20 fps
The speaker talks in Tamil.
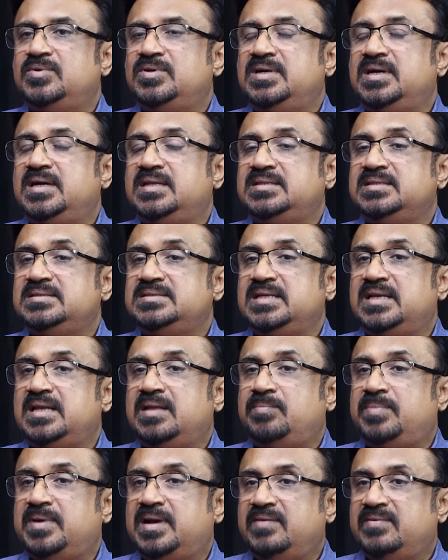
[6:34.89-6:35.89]
முன்னெடுத்து
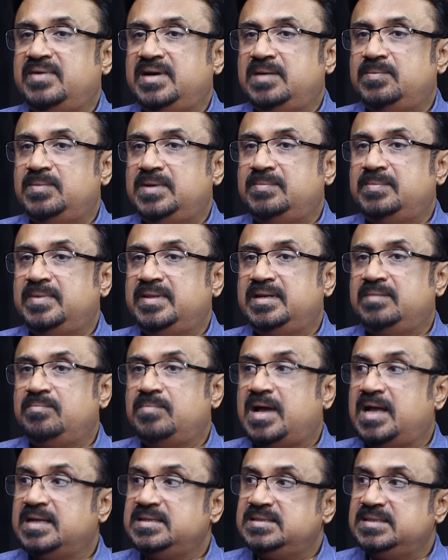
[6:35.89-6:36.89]
செல்லப்பட வேண்டும் என்பதில்
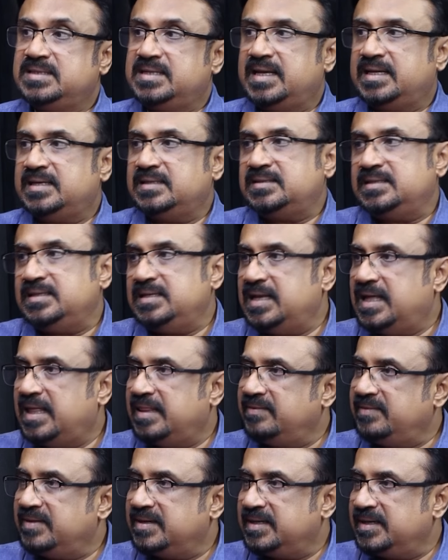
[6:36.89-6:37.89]
மாற்று கருத்து
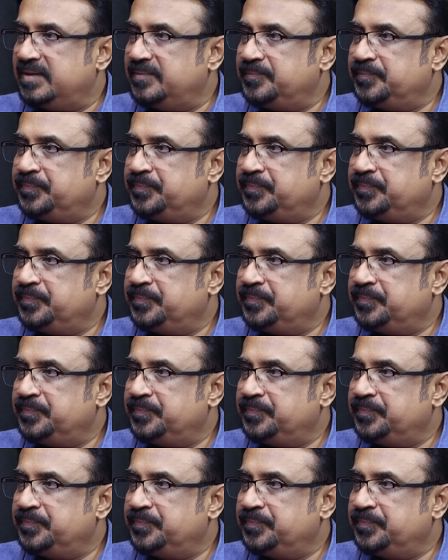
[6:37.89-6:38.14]
இல்லாதவர்கள்